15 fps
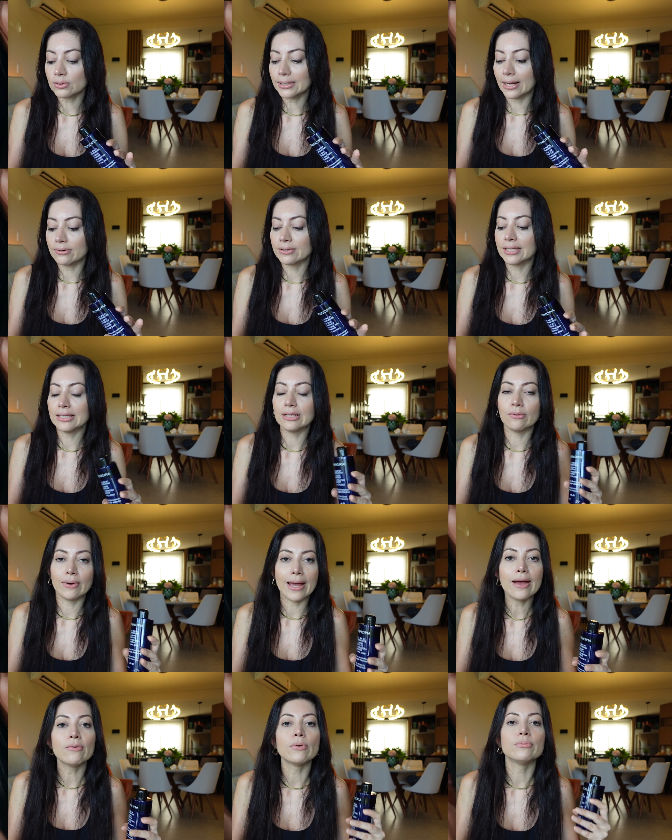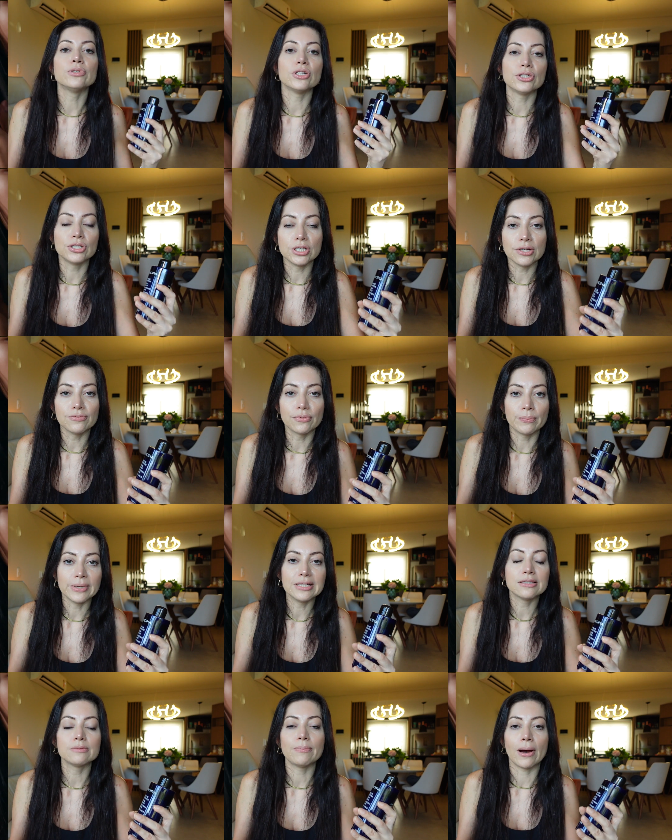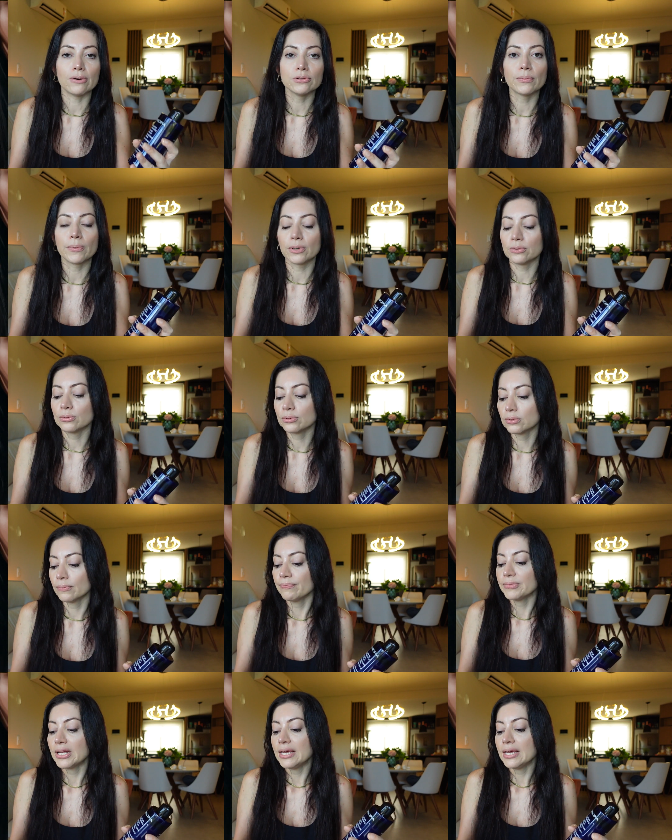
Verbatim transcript: Claro que não é o objetivo principal do produto.